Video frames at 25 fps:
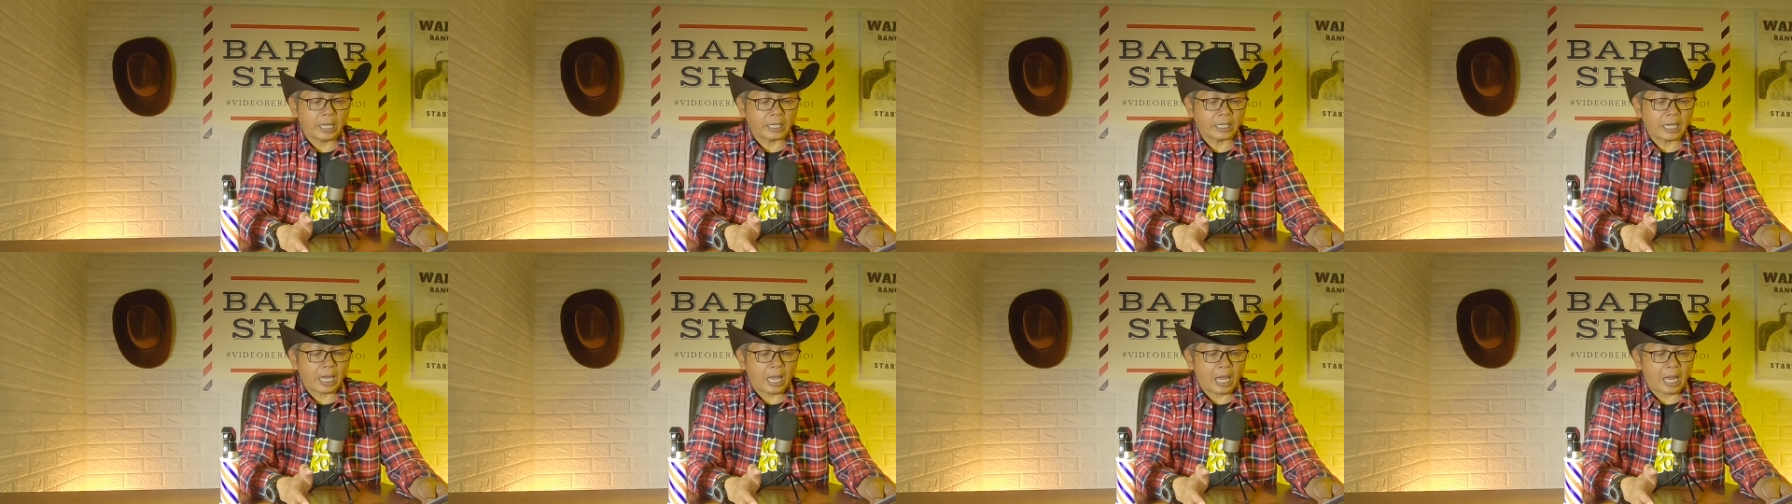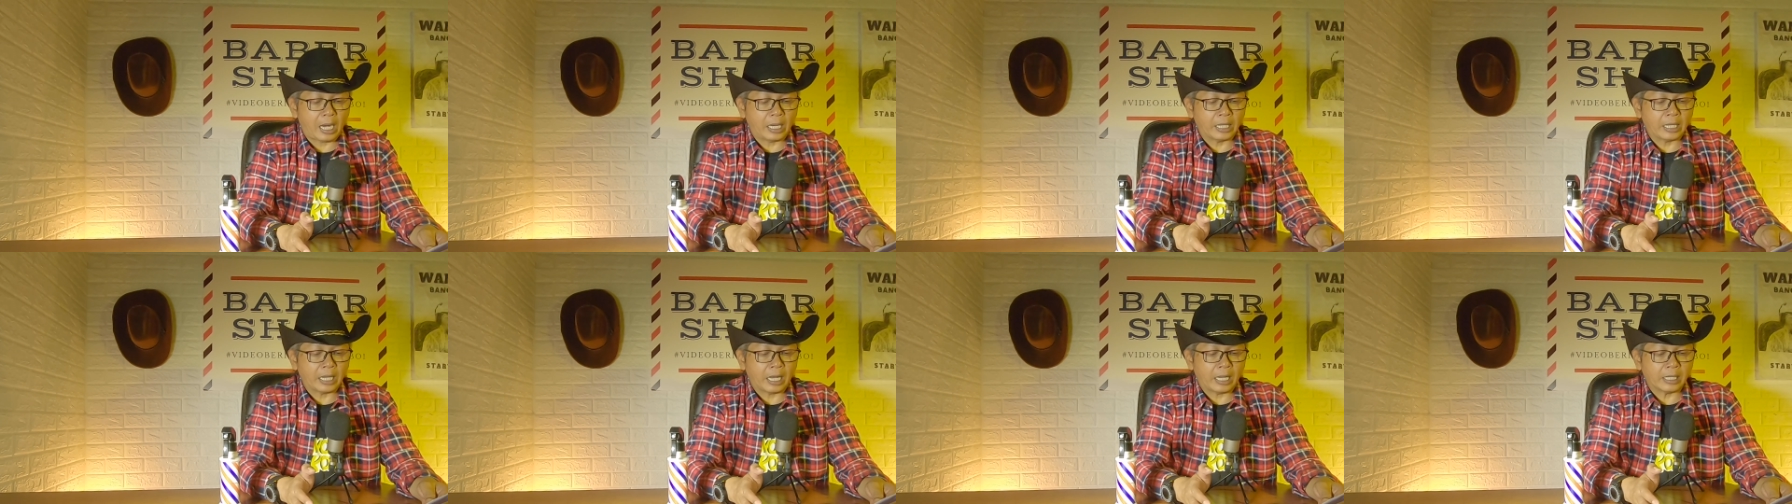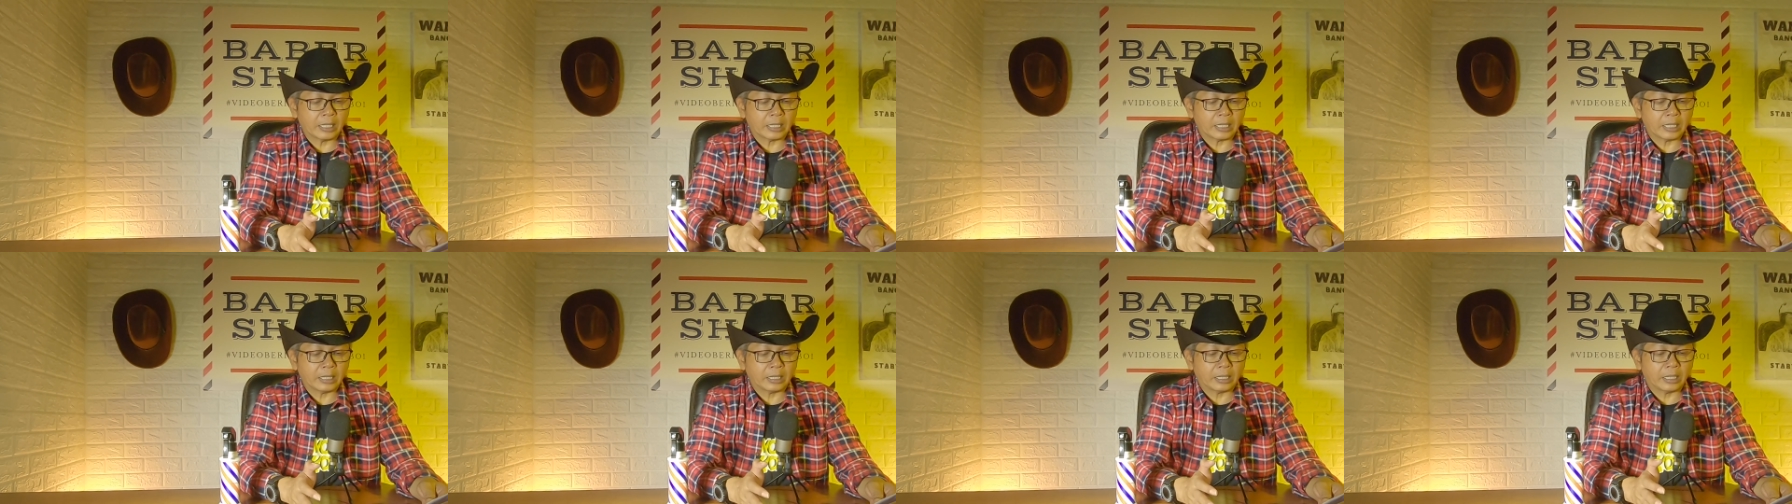dari
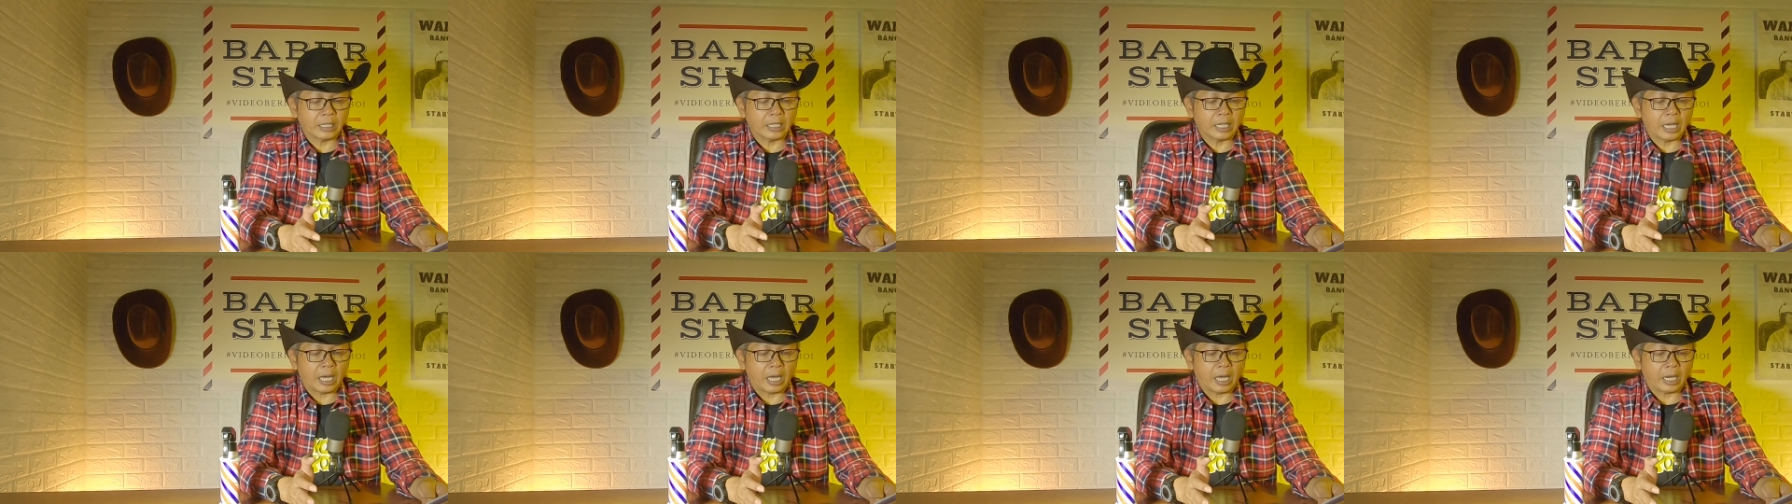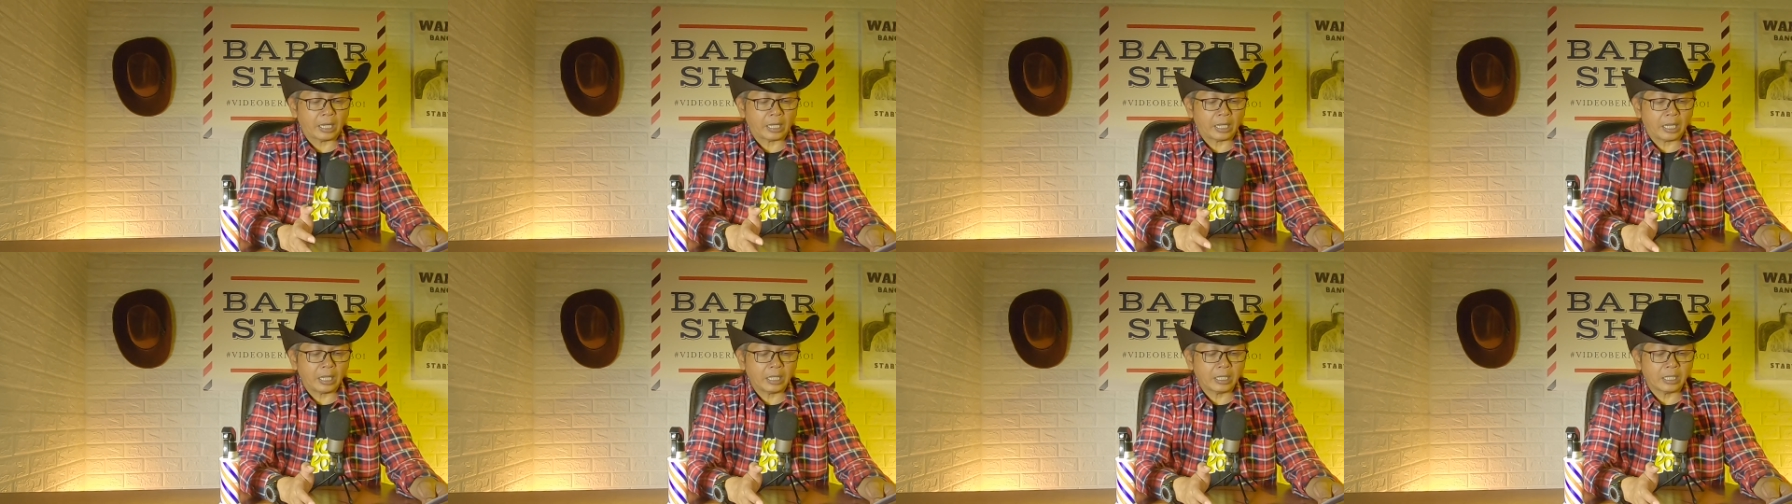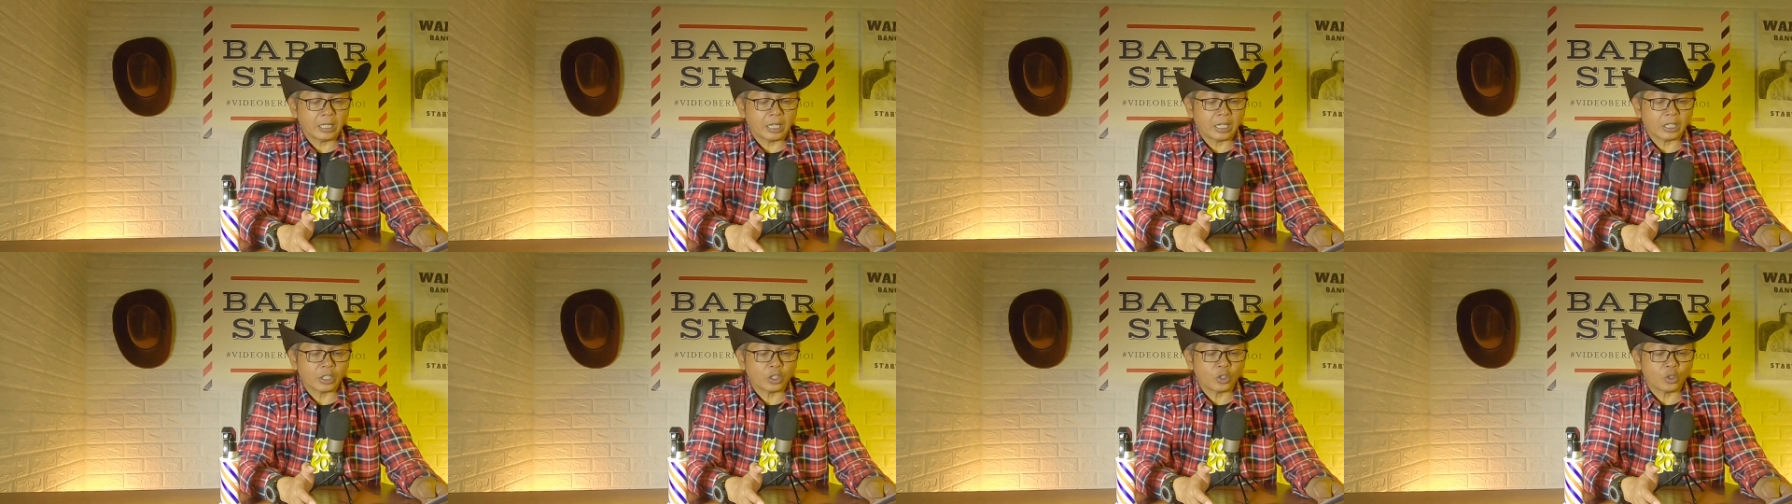aliansi tiga
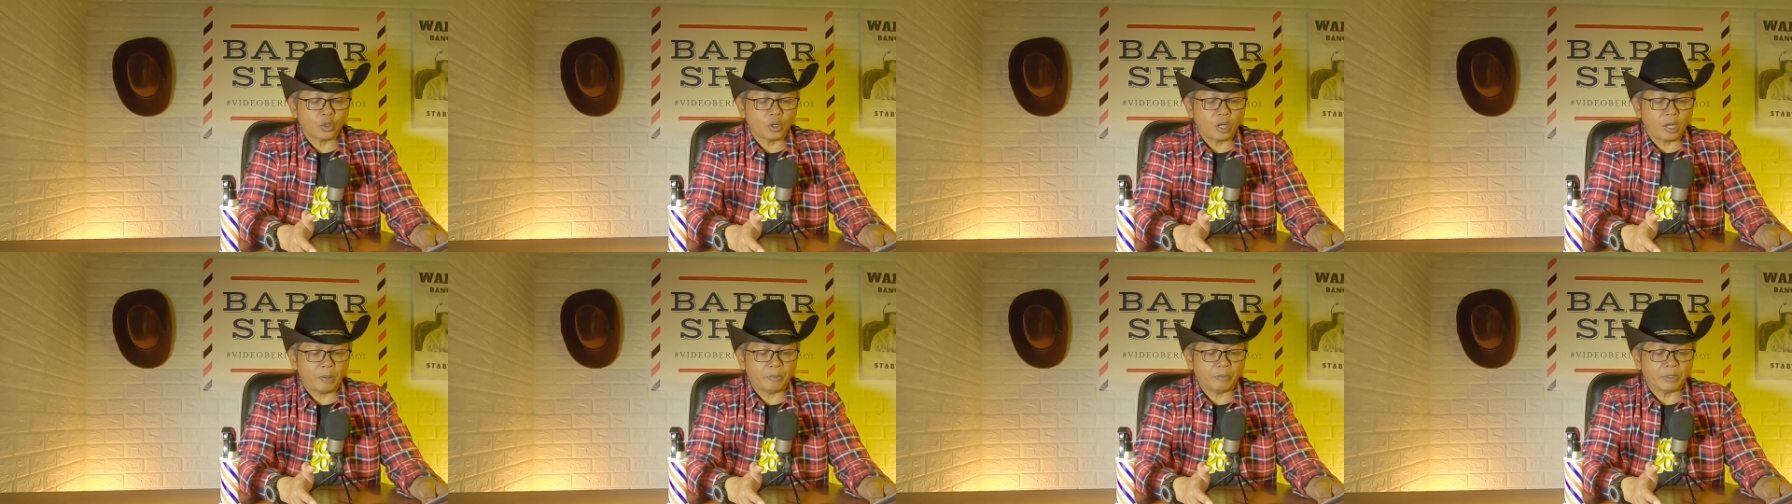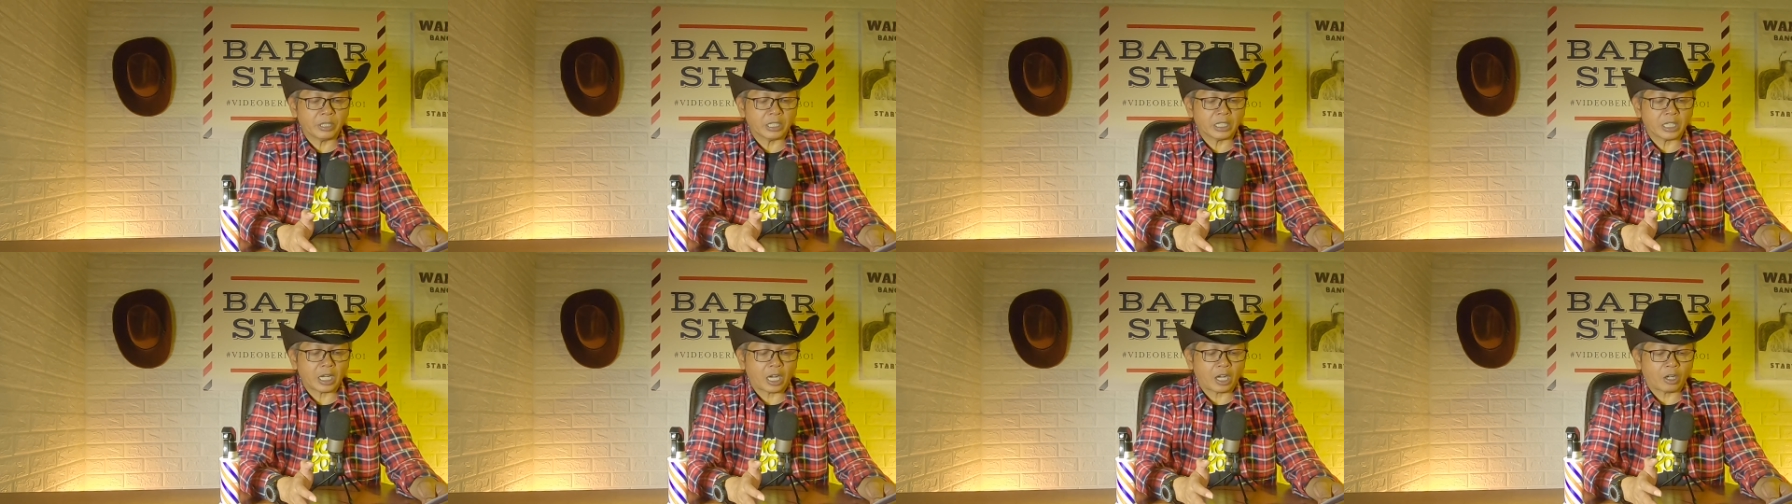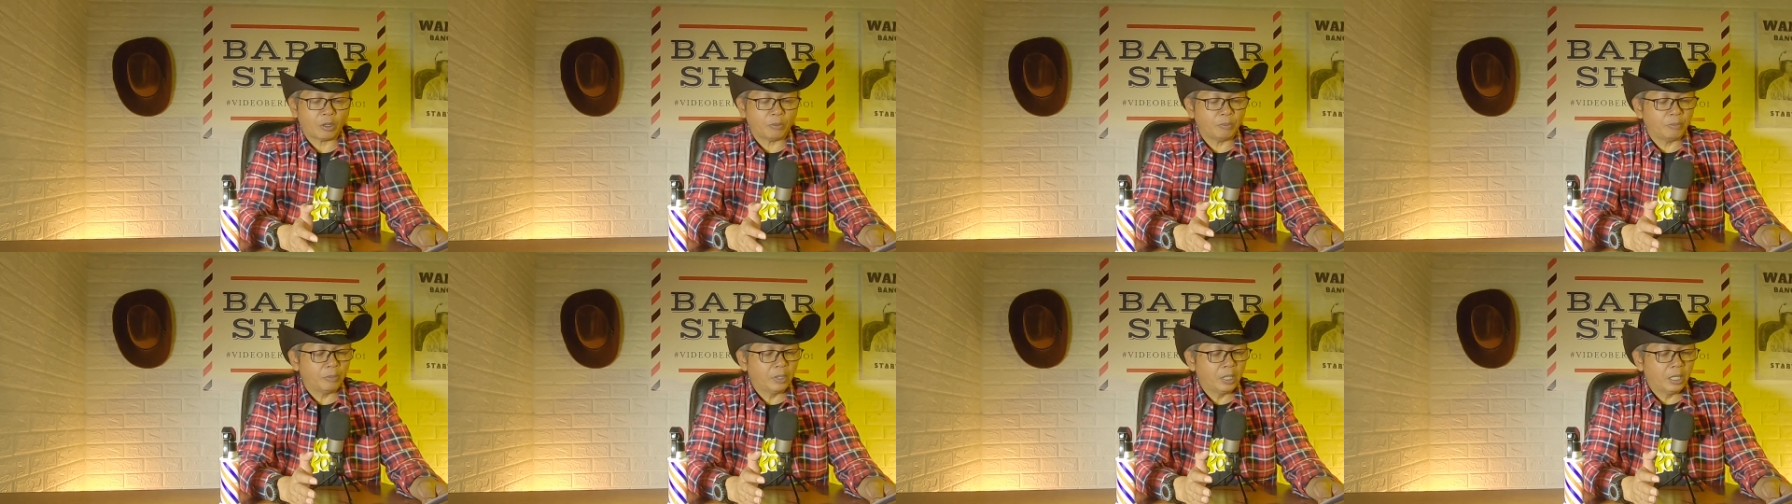arah yang juga
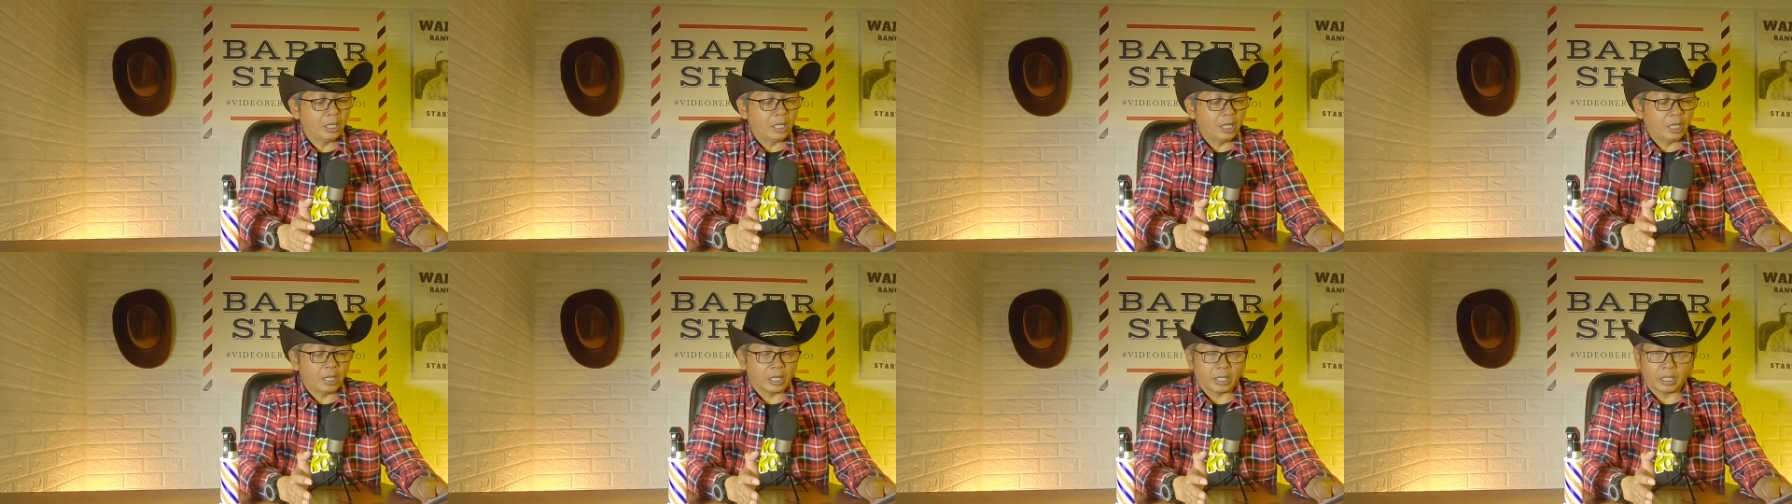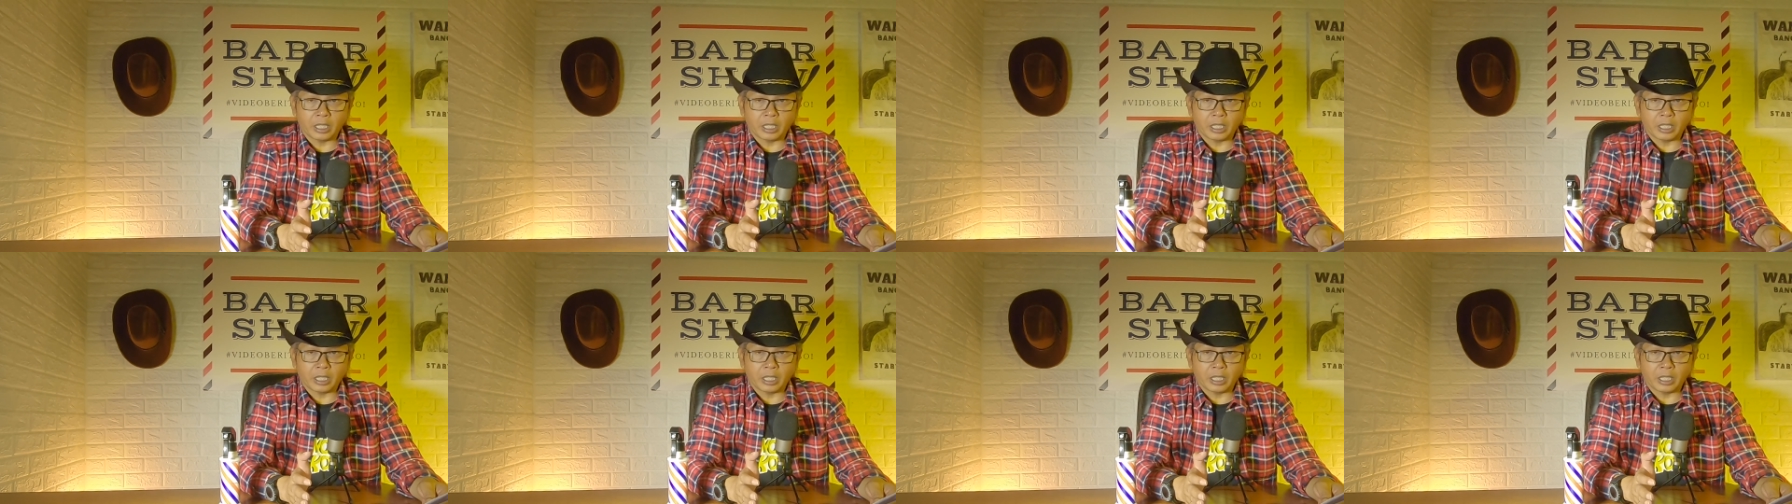mencakup